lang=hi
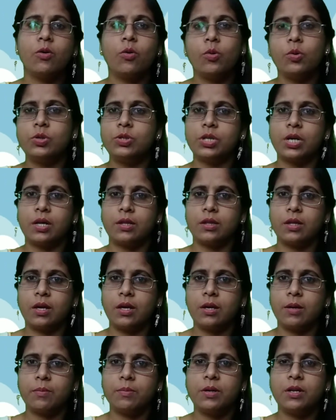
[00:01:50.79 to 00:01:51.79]
उठ जाते
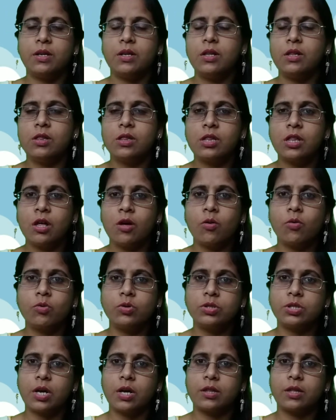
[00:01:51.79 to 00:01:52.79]
हैं अपनी नींद से उठ
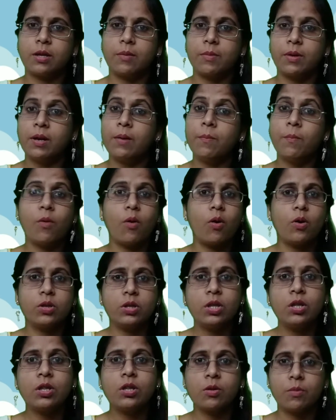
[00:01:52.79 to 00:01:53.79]
जाते हैं मतलब बहुत
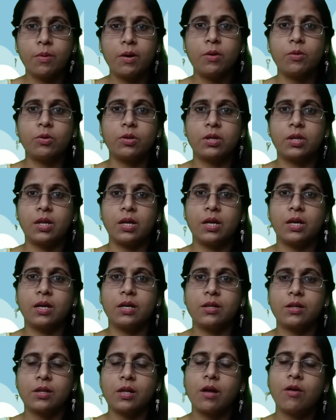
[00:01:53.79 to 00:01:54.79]
ही सुबह उठते हैं
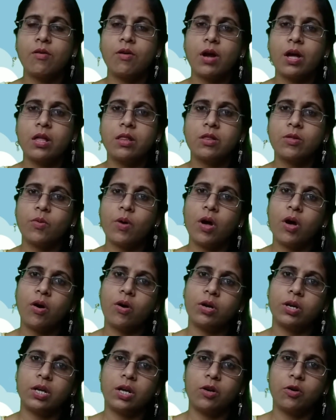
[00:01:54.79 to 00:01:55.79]
सनराइज हुआ
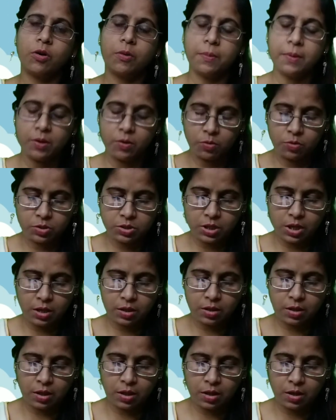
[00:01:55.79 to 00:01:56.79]
और ये लोग भी उठ
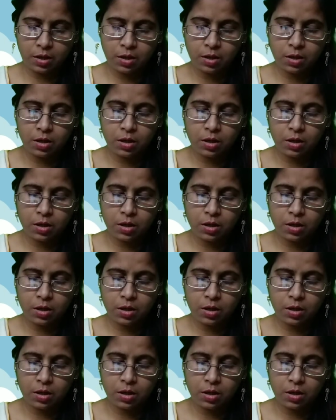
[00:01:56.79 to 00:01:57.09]
जाते हैं